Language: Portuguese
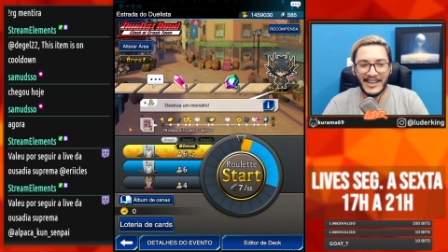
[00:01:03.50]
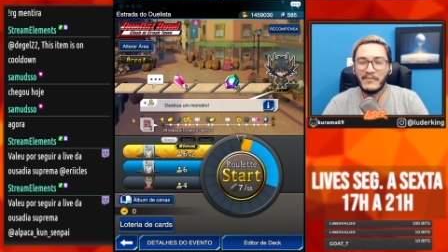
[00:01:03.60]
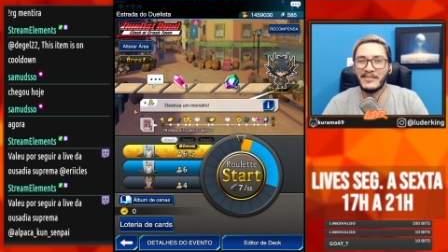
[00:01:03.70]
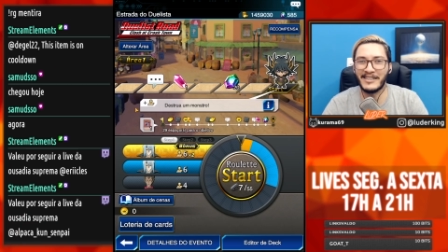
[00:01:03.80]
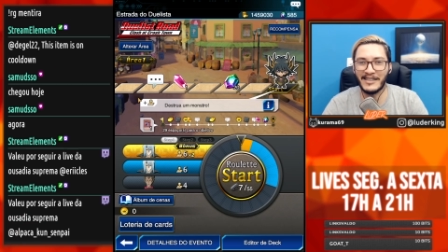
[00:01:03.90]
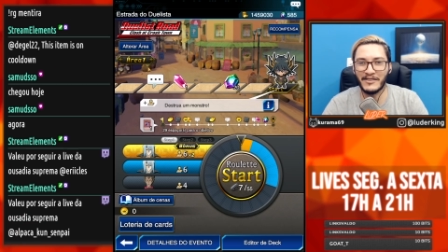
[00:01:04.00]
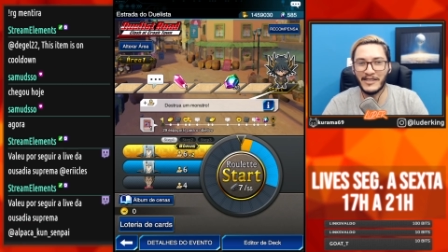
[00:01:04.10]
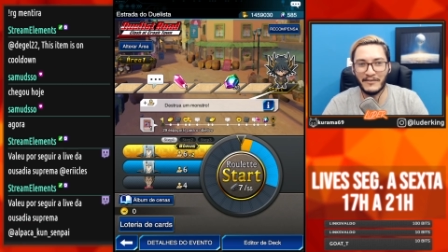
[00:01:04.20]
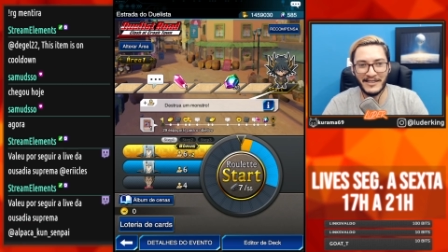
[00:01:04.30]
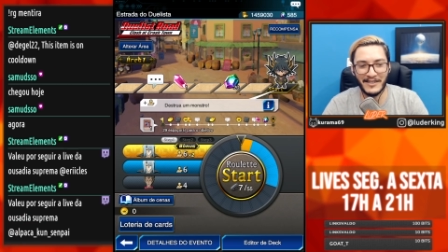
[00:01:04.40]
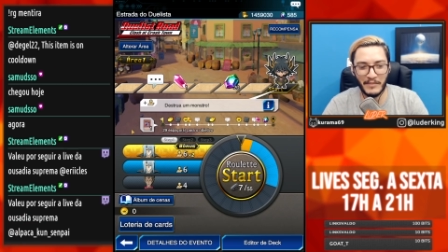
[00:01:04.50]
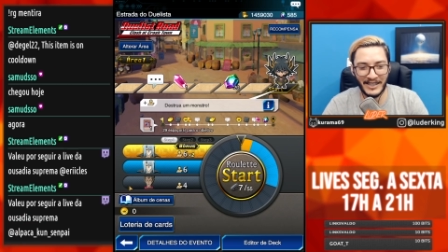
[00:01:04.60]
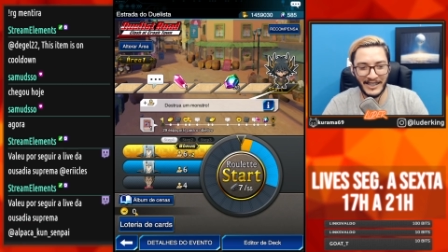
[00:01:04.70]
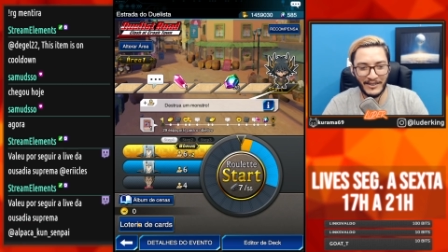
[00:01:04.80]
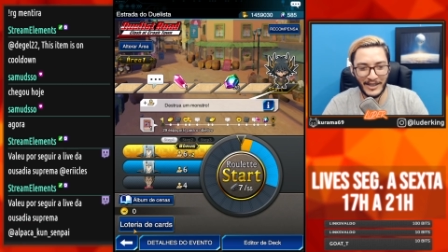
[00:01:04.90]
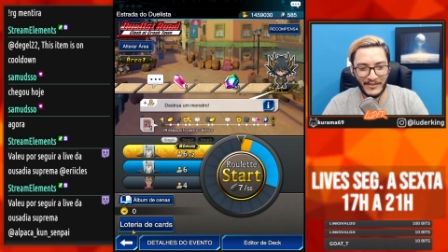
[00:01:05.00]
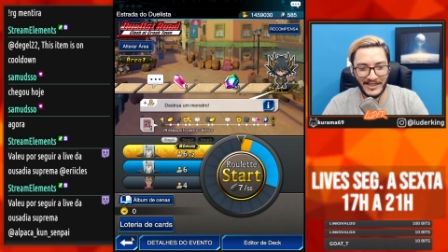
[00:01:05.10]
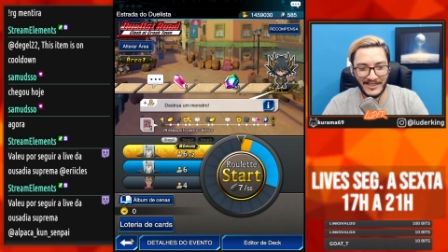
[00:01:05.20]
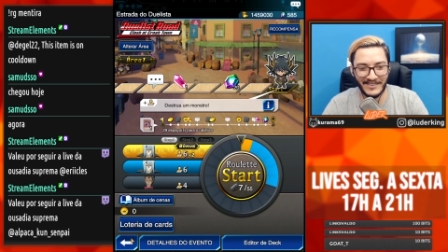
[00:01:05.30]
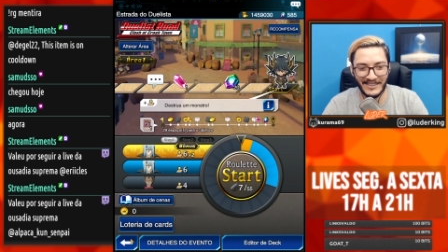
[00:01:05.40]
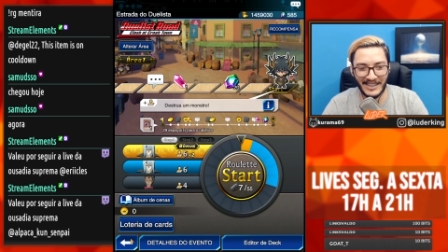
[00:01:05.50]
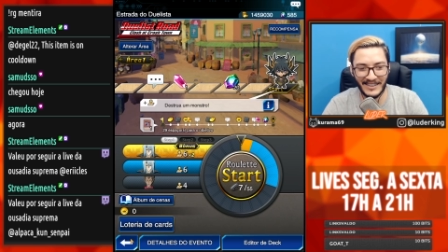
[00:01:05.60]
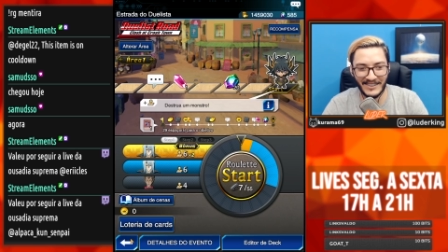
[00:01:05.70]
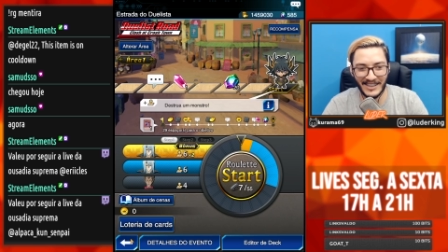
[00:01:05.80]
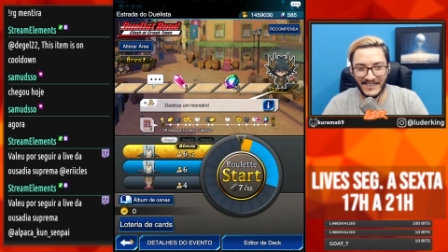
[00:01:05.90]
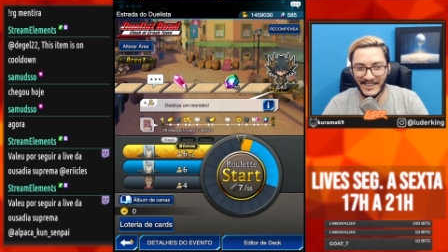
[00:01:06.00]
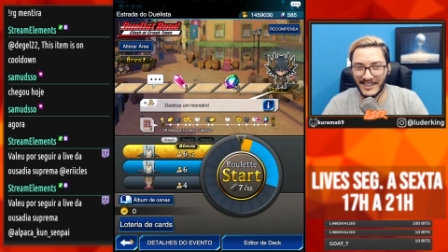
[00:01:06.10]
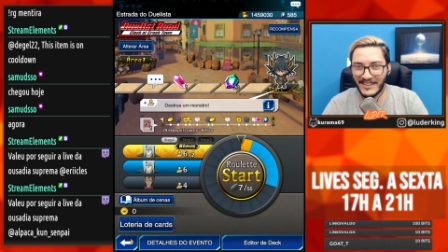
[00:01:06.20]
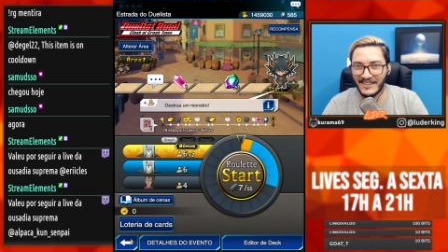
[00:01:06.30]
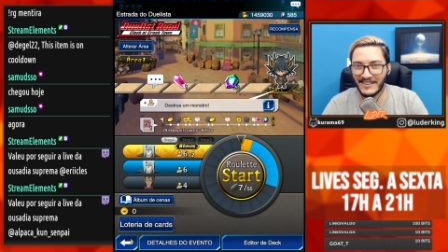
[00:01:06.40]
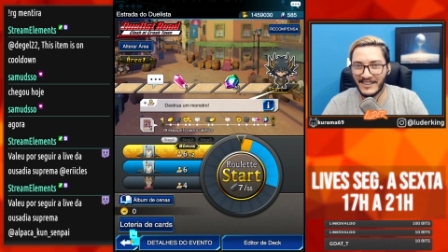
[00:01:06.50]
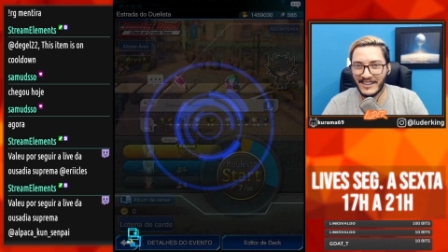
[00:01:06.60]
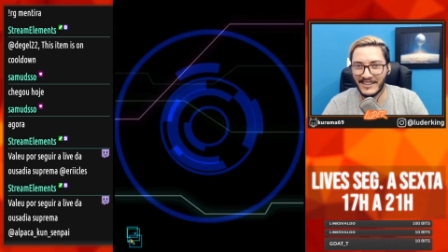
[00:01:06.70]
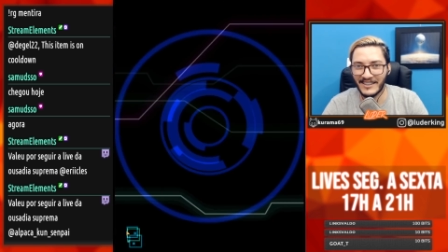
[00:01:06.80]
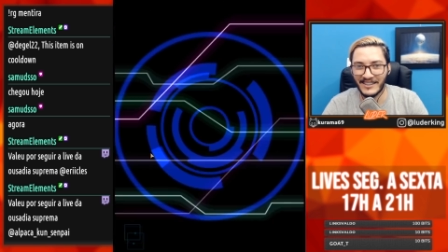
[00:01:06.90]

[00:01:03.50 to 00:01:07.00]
A musiquinha dos eventos sempre é da hora, mano. Não dá, não dá, não dá, não dá.